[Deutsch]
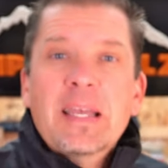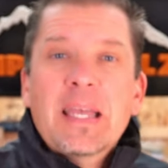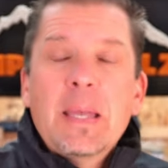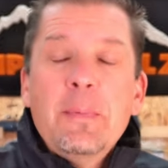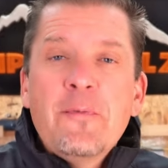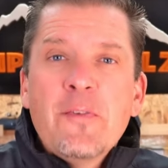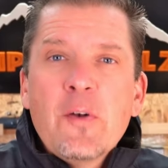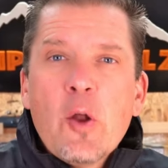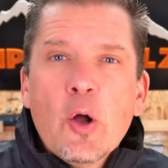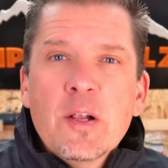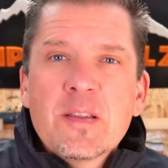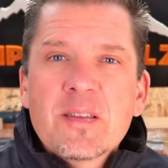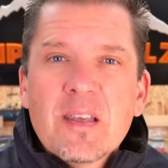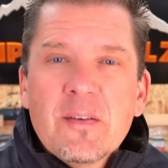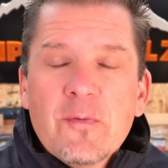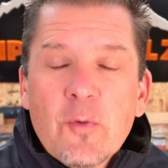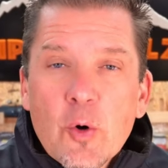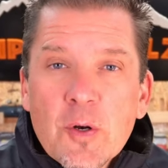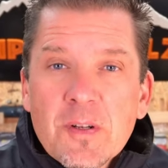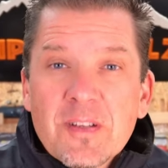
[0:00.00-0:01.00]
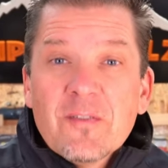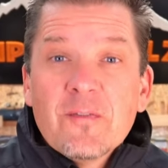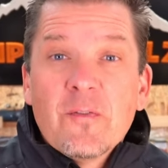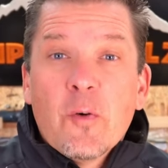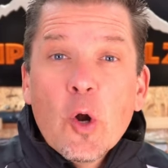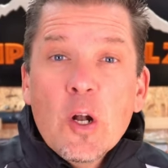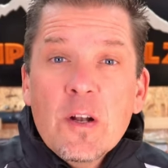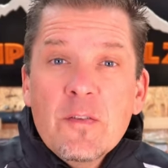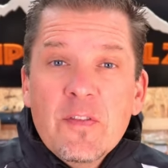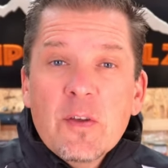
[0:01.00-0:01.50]
Gipfelholz gewohnt,
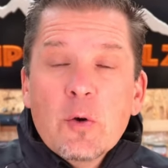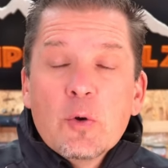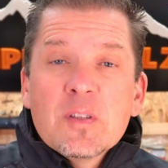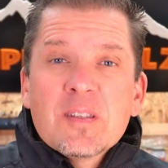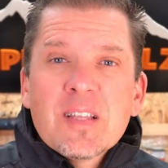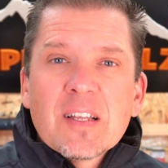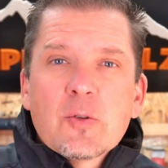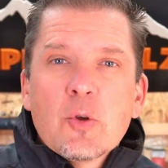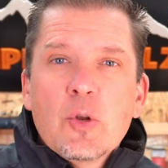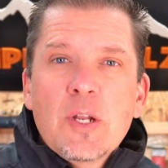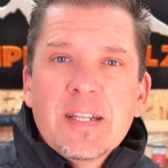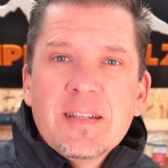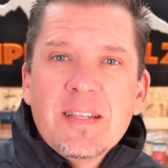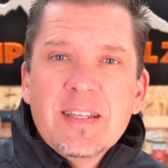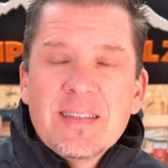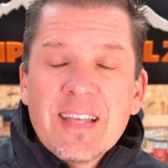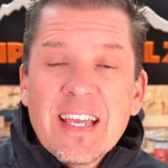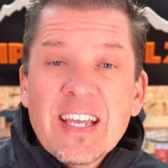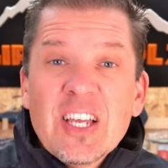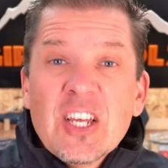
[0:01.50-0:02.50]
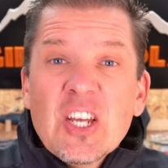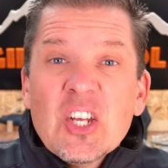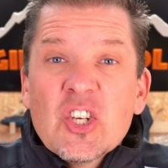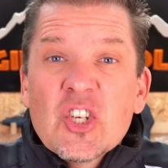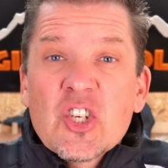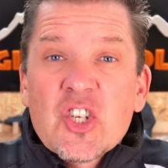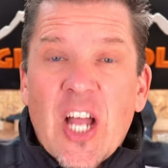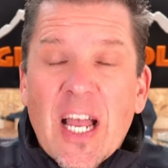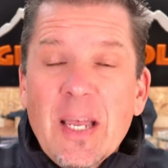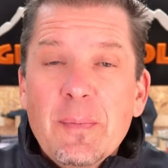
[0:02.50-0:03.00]
wollen wir uns natürlich diese
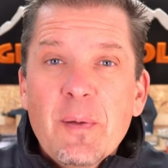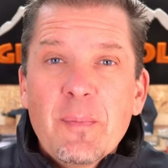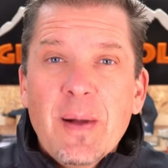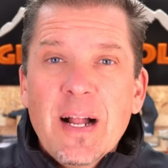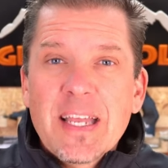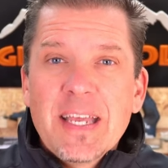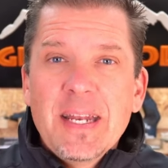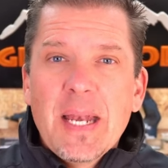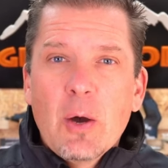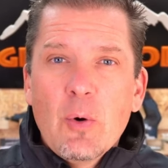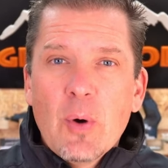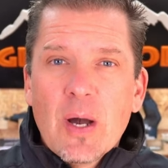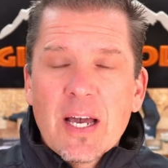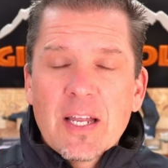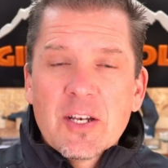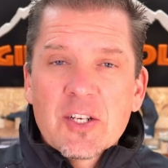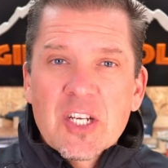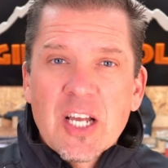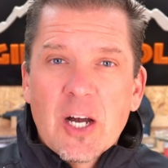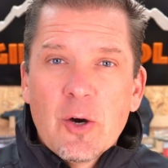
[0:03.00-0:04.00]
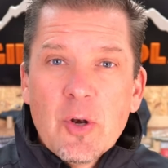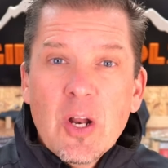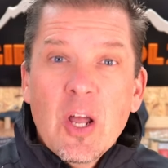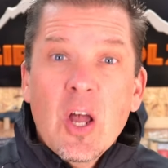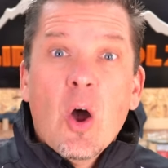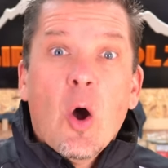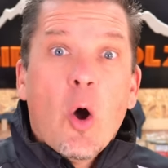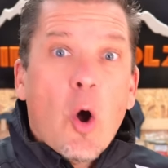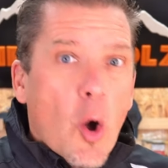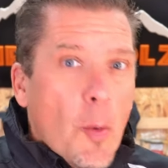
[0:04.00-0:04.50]
Scheibe mal genauer anschauen,
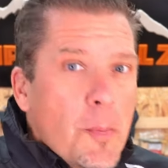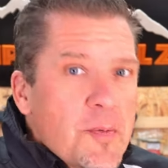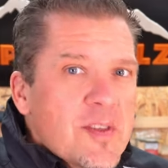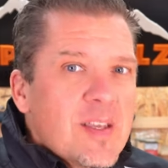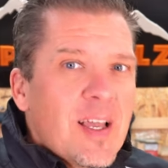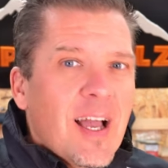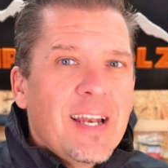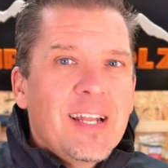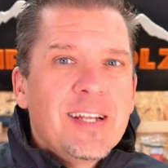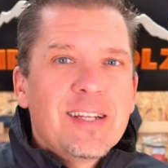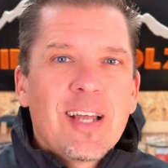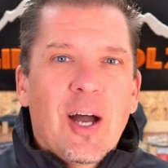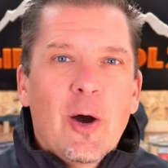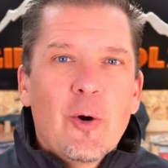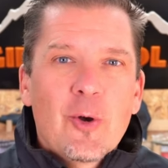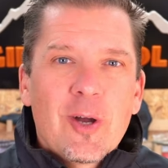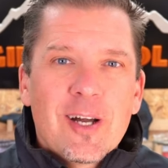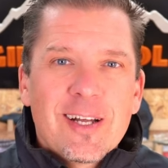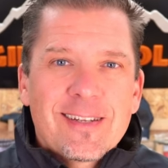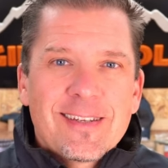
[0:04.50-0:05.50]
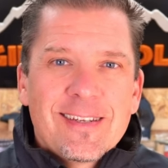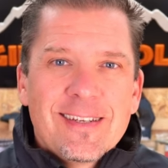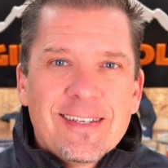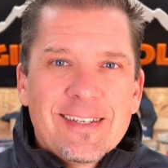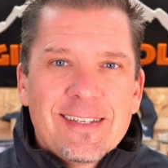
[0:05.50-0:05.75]
ob sie einen Taug hat.